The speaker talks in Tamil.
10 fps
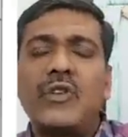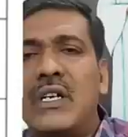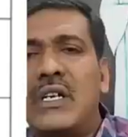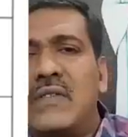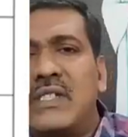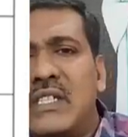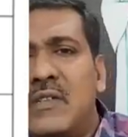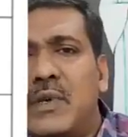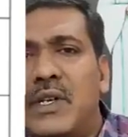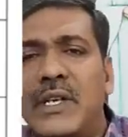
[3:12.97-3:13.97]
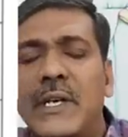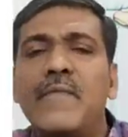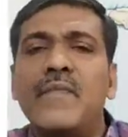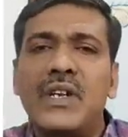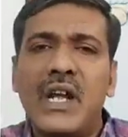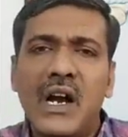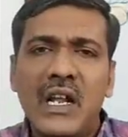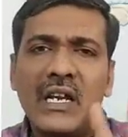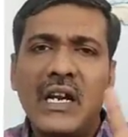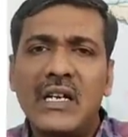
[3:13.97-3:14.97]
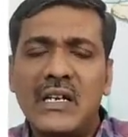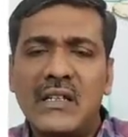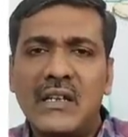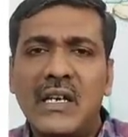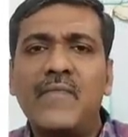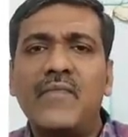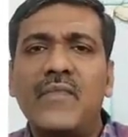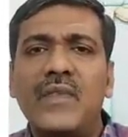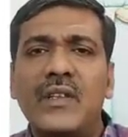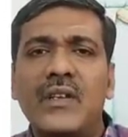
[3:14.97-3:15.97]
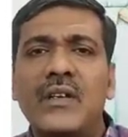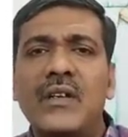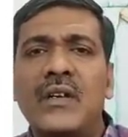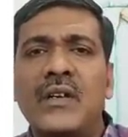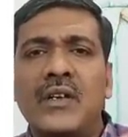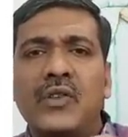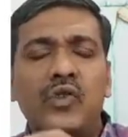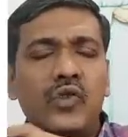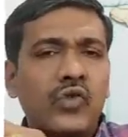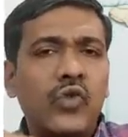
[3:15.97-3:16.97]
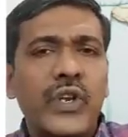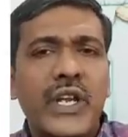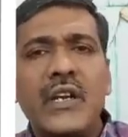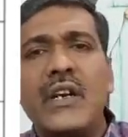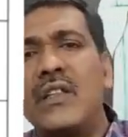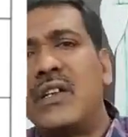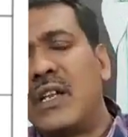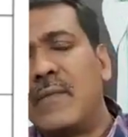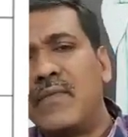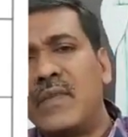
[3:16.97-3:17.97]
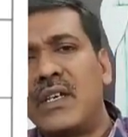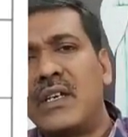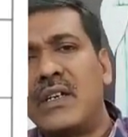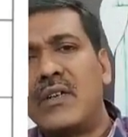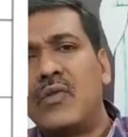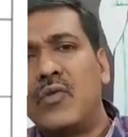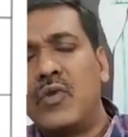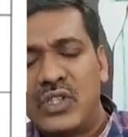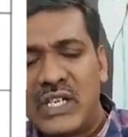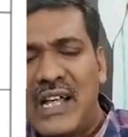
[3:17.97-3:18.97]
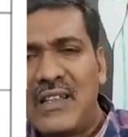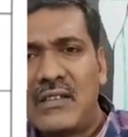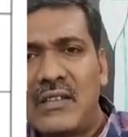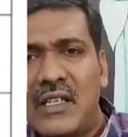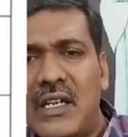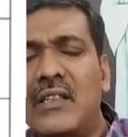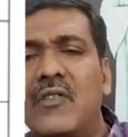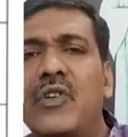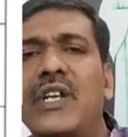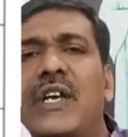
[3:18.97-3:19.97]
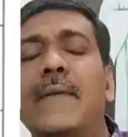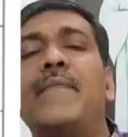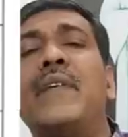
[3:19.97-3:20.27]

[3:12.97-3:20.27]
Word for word: கொடுக்குற விஷயத்தை பாருங்கள் நாலே நாலு கட்டத்தில் சூரியன் எழுதியிருக்கிறேன் ஒரு ஜாதகத்தை திறந்த உடனே